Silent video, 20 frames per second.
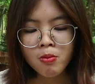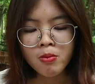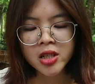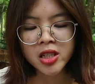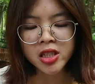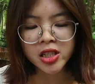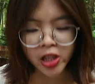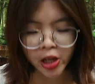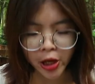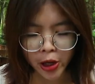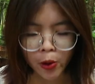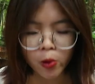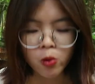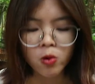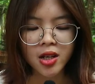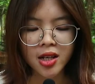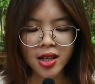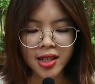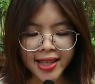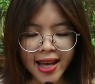mươi triệu
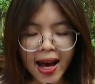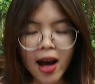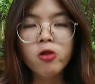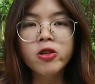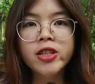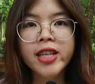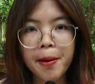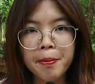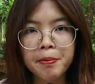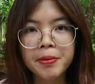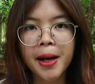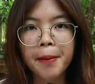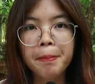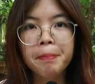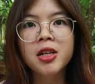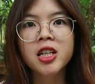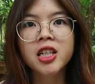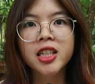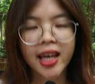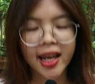sáu trăm
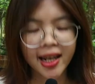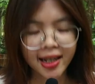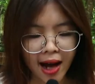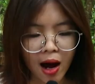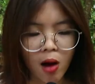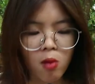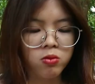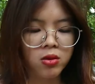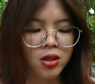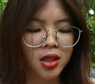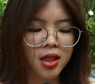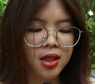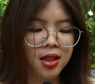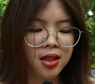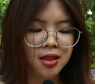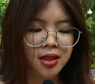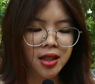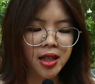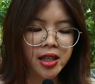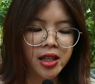năm mươi ngàn đồng.
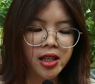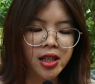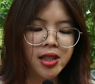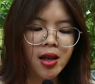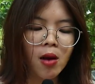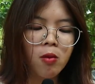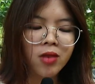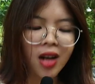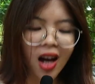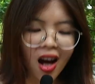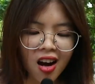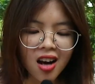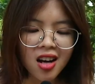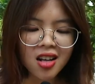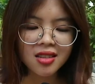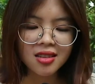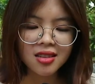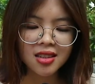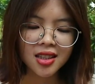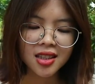Thì trong đó
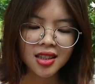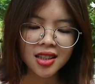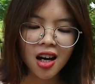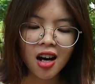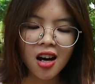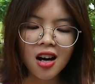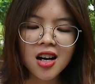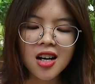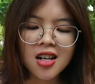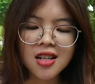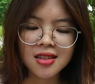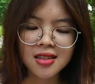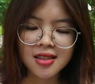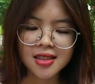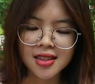có